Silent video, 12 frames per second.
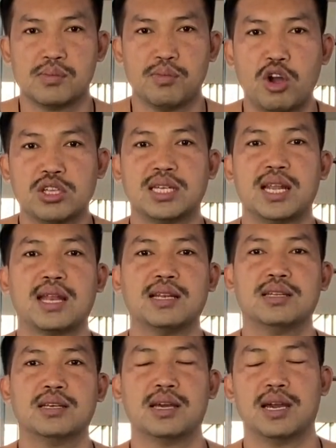เพราะฉะนั้น
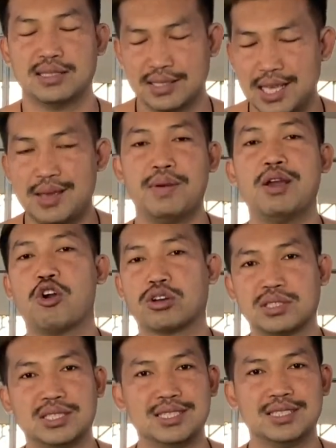ที่ไม่ออก
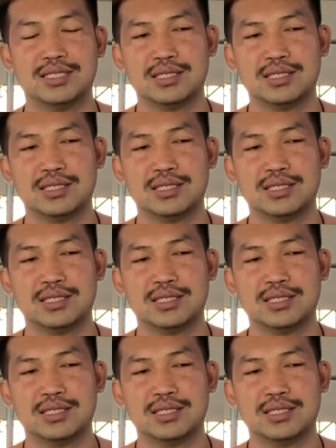สื่อ